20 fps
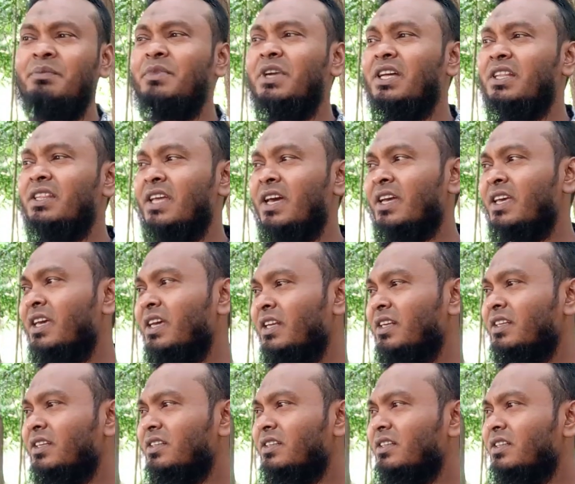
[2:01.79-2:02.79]
আমরা
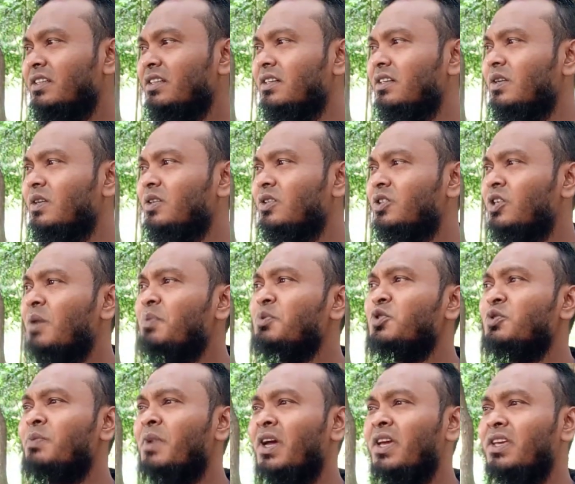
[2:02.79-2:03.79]
দেখেন
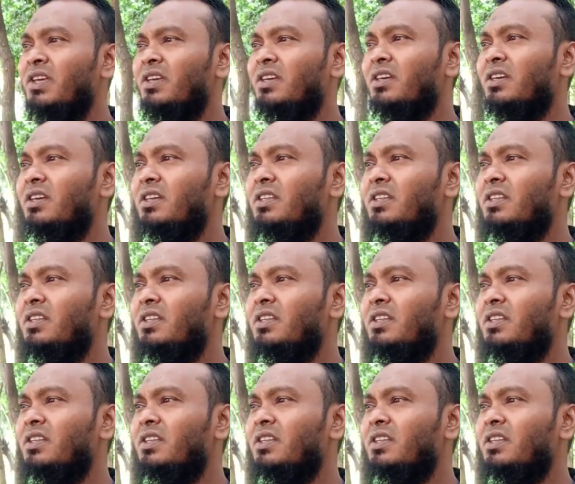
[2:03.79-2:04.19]
সবসময়